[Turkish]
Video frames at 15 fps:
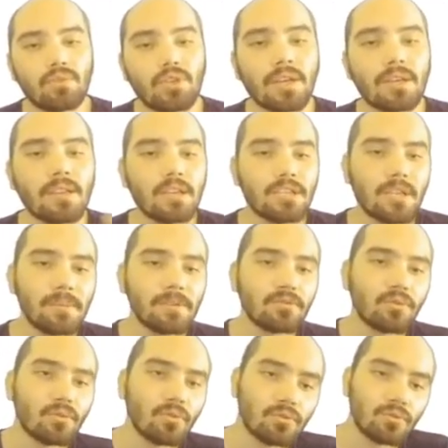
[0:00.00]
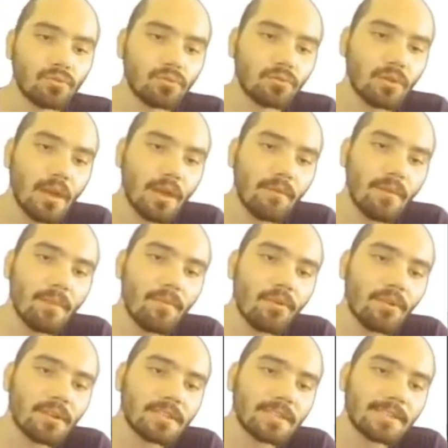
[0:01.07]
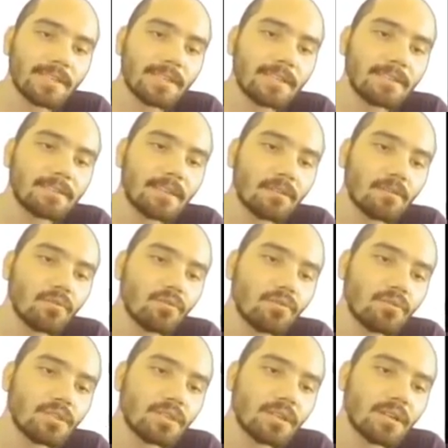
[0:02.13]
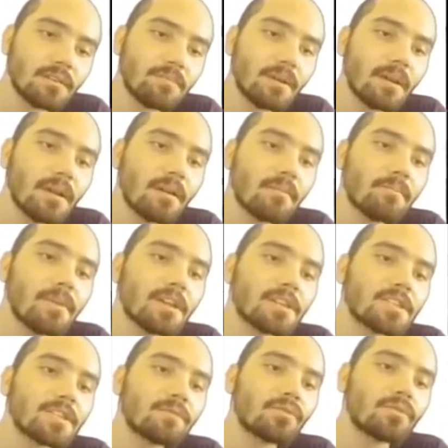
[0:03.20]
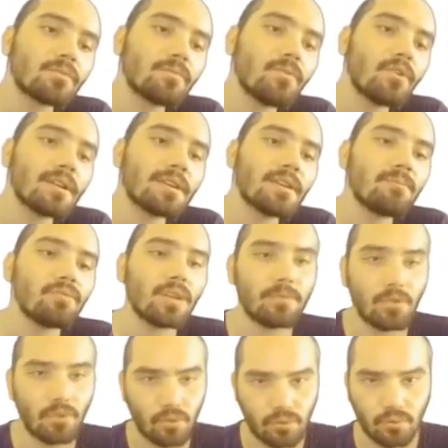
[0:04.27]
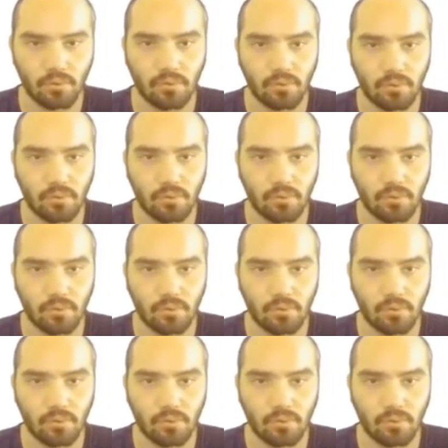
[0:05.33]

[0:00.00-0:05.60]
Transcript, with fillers: şekilde işleme sokuyorsunuz ve böylece 8'den 3'ü çıkarıp 5 Newton'u böyle de bulabiliyorsunuz.